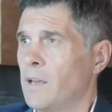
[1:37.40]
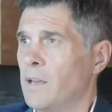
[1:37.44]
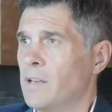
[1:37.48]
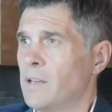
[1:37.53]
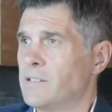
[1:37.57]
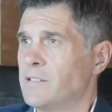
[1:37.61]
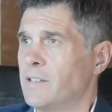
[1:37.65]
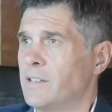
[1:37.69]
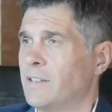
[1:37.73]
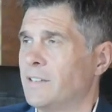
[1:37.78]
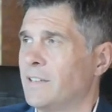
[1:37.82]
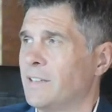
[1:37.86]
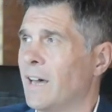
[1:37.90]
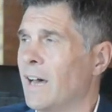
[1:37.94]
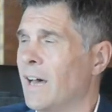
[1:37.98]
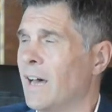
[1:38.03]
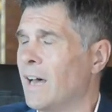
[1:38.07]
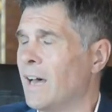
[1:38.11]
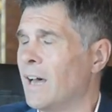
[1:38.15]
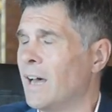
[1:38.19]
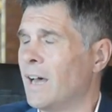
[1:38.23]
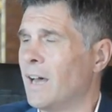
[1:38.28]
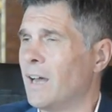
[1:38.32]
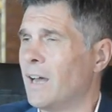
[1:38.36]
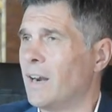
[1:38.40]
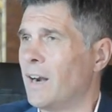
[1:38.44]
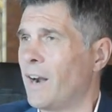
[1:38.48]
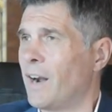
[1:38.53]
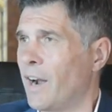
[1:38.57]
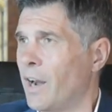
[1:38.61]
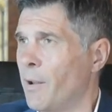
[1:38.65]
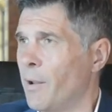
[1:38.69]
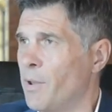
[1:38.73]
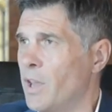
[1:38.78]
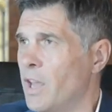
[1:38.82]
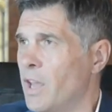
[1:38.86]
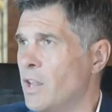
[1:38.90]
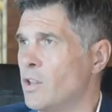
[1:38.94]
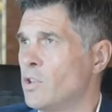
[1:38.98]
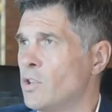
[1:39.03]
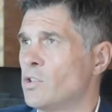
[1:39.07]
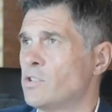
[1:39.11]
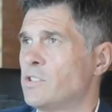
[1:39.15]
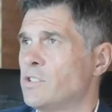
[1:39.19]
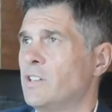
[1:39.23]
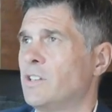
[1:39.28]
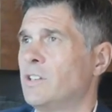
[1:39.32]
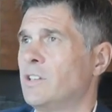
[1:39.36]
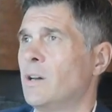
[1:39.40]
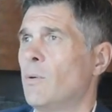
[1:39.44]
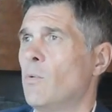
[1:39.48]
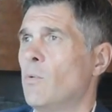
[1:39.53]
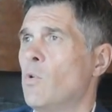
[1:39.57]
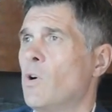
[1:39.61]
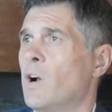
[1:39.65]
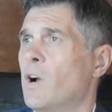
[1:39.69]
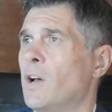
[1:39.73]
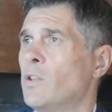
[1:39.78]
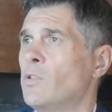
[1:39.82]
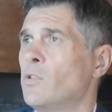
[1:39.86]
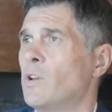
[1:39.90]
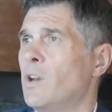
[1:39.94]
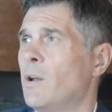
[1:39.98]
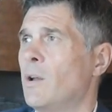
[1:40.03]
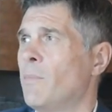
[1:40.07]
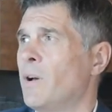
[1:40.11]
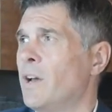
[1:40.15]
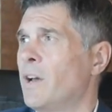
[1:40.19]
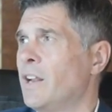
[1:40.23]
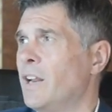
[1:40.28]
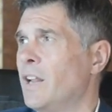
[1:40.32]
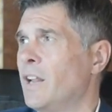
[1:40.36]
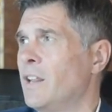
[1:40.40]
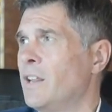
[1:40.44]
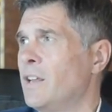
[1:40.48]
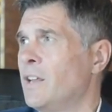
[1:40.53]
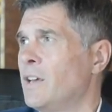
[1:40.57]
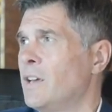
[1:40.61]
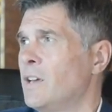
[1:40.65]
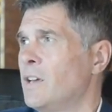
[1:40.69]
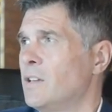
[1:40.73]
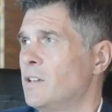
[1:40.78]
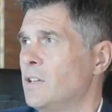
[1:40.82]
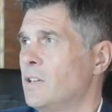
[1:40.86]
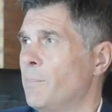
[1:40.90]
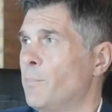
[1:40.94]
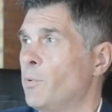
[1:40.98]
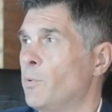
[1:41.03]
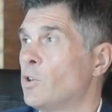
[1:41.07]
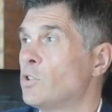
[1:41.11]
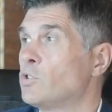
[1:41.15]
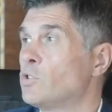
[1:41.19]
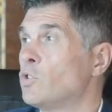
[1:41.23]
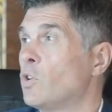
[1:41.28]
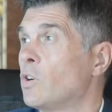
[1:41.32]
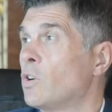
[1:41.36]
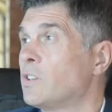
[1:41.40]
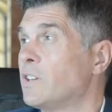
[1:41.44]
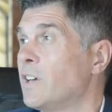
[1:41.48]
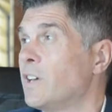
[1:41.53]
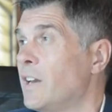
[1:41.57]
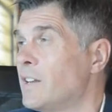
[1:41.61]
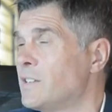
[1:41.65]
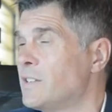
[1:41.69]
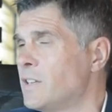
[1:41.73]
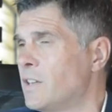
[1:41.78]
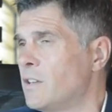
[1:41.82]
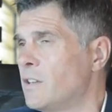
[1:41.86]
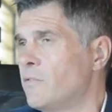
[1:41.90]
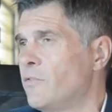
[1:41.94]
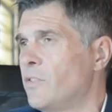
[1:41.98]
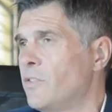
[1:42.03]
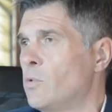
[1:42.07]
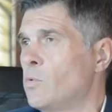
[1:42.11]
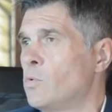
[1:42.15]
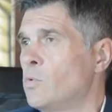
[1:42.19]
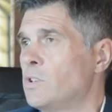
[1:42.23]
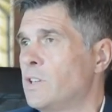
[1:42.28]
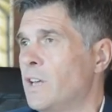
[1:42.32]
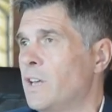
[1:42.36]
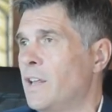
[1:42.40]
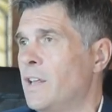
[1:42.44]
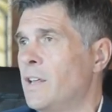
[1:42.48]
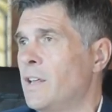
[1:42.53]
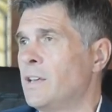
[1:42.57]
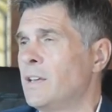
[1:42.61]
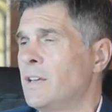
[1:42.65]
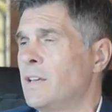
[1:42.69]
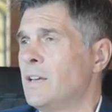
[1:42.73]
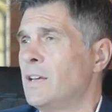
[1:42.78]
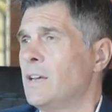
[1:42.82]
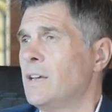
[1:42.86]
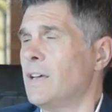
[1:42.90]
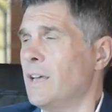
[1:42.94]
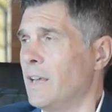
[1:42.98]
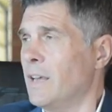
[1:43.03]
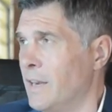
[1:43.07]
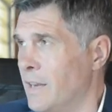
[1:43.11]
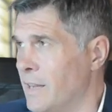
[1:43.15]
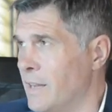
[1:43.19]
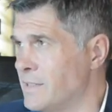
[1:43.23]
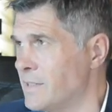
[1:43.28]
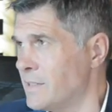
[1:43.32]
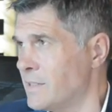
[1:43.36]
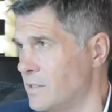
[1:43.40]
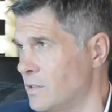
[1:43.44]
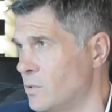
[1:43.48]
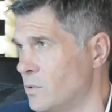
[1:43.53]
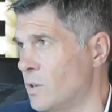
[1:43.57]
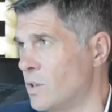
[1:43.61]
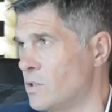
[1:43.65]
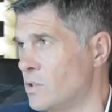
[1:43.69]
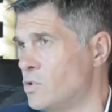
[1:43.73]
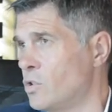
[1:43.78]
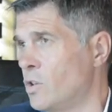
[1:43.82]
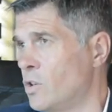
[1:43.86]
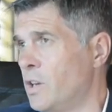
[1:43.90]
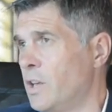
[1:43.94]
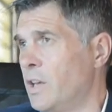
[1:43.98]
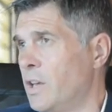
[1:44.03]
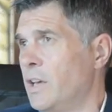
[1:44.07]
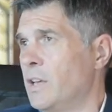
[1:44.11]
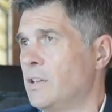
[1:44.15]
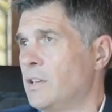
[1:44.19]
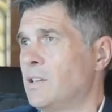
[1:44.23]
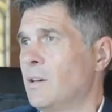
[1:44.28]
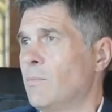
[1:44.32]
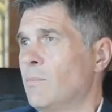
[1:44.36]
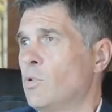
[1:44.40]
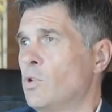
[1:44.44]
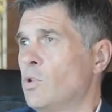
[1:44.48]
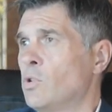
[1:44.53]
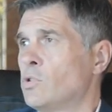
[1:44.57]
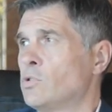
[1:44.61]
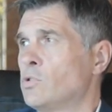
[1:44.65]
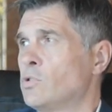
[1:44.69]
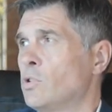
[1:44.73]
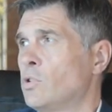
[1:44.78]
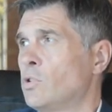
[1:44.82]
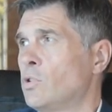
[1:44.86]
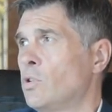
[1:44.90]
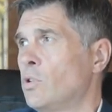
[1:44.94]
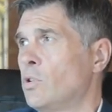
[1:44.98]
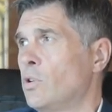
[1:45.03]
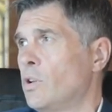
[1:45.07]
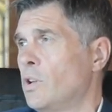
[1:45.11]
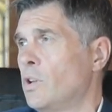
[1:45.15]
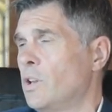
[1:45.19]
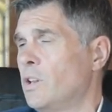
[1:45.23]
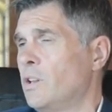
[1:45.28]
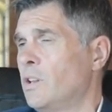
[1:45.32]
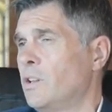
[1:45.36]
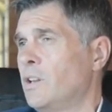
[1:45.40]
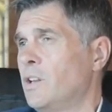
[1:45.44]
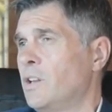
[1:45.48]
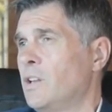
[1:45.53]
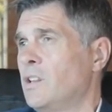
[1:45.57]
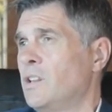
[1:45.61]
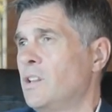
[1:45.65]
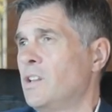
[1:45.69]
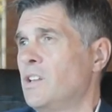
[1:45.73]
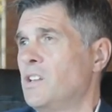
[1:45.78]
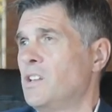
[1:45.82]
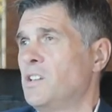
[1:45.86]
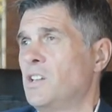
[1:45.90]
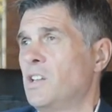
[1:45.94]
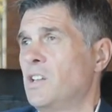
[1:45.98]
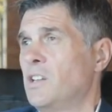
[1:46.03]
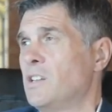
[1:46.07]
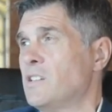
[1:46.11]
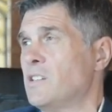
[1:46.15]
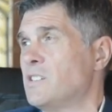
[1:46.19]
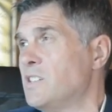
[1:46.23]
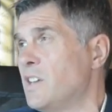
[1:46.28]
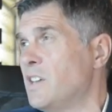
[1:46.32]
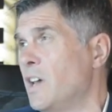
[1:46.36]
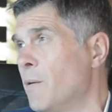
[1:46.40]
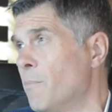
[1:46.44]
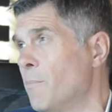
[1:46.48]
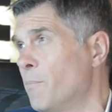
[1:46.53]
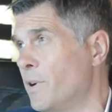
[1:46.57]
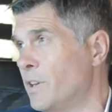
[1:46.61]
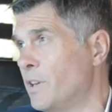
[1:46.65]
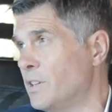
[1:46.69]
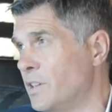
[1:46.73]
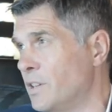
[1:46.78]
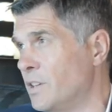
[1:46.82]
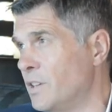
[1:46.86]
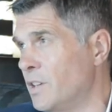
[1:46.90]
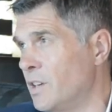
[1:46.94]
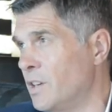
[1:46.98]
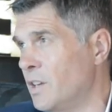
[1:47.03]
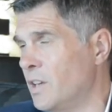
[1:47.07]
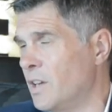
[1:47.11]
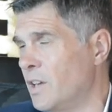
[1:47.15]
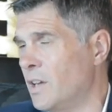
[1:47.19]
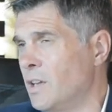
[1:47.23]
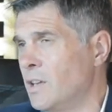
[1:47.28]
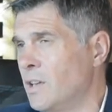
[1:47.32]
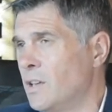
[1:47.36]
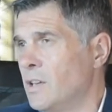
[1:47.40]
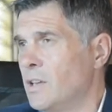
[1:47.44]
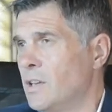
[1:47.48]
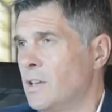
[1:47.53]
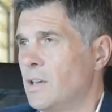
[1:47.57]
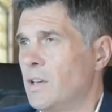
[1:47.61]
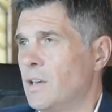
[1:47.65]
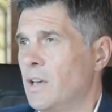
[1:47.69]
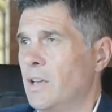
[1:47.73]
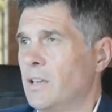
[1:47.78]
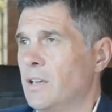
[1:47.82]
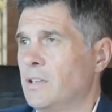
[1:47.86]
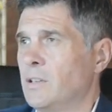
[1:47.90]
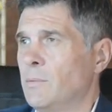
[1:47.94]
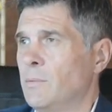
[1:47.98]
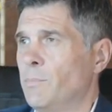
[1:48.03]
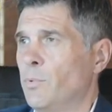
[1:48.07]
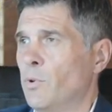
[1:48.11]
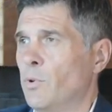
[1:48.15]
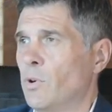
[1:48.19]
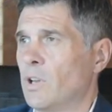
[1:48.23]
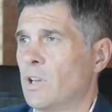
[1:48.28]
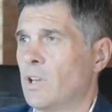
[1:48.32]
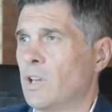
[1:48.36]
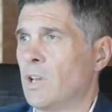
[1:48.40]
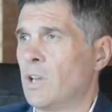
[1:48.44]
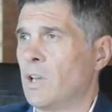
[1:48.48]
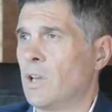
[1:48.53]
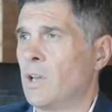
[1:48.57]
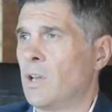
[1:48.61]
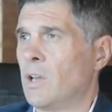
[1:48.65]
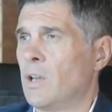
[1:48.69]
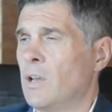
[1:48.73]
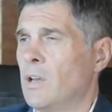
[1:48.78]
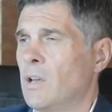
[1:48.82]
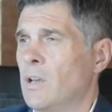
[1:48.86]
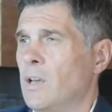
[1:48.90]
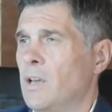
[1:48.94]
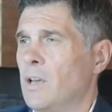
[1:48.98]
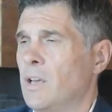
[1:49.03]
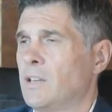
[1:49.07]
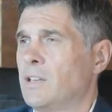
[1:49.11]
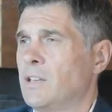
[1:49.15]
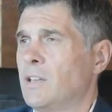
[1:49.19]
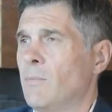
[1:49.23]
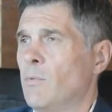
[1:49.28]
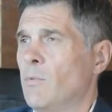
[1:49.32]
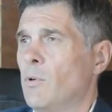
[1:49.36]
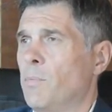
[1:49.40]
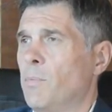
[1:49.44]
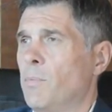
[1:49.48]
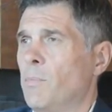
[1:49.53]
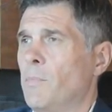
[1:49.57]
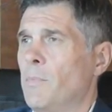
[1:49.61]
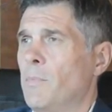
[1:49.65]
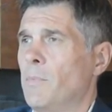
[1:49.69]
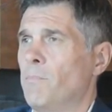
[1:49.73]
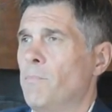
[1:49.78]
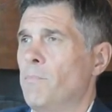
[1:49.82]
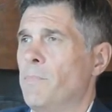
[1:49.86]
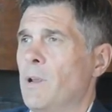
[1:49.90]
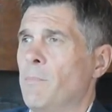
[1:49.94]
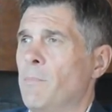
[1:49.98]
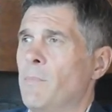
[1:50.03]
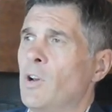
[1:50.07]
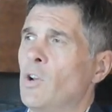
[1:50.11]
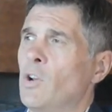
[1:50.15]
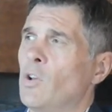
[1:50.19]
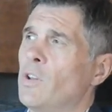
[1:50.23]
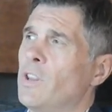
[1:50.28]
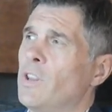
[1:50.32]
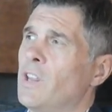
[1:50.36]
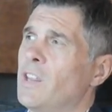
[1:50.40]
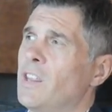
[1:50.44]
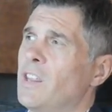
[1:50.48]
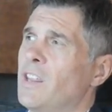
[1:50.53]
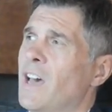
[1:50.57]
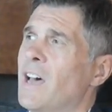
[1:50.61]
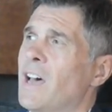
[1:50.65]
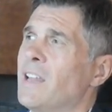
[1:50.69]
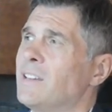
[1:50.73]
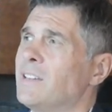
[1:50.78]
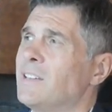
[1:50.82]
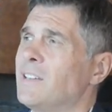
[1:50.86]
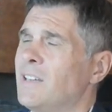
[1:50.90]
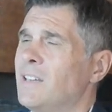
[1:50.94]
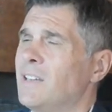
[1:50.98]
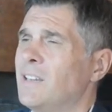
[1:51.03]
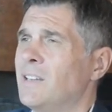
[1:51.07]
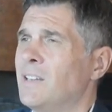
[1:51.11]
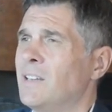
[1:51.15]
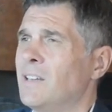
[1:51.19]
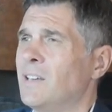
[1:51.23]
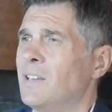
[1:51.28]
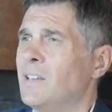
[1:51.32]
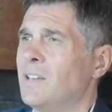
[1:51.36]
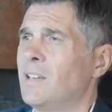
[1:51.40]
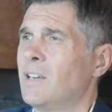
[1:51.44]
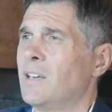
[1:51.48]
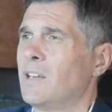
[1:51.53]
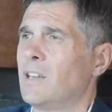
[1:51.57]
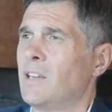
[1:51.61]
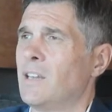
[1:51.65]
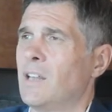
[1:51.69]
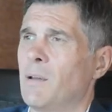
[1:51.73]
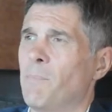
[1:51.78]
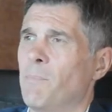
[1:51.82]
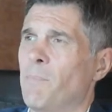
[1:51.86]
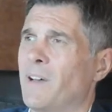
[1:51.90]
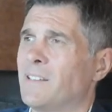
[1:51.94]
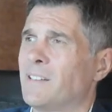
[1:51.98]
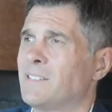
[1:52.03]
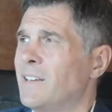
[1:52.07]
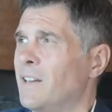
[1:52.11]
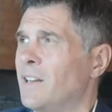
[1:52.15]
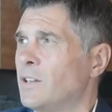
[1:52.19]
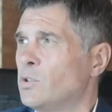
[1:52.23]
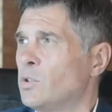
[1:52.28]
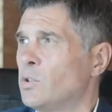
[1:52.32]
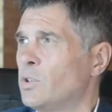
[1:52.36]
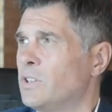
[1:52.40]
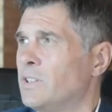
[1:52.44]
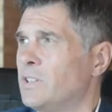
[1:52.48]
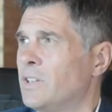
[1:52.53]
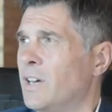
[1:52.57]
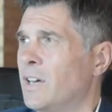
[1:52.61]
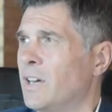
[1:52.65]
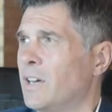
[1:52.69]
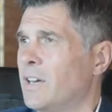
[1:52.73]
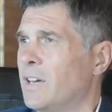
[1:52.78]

se está reviendo, se está buscando la manera de, poder sortear esas dificultades. En esas situaciones estamos nosotros desde, siempre, te diría, este, porque estamos primero desde antes de, de, de que pasara toda esta